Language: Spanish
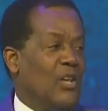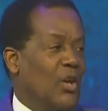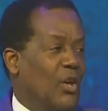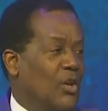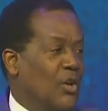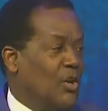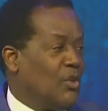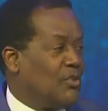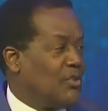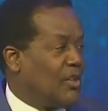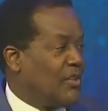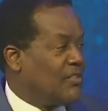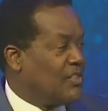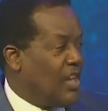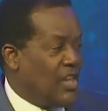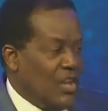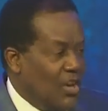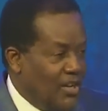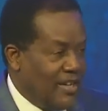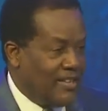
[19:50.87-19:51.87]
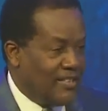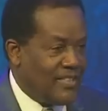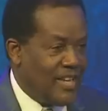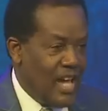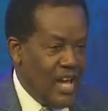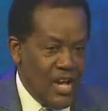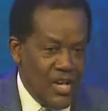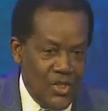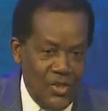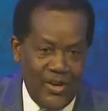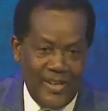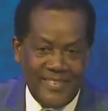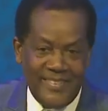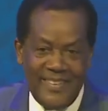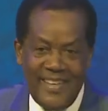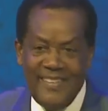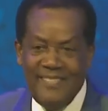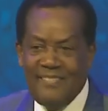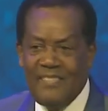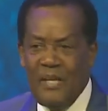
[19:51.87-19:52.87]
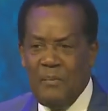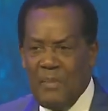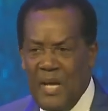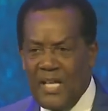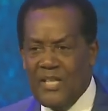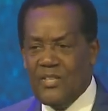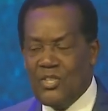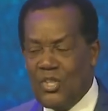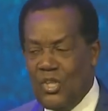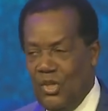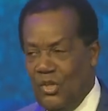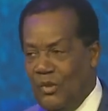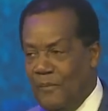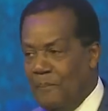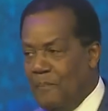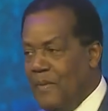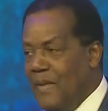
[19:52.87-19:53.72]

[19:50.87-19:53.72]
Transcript: No, no, señores, no es sentimiento.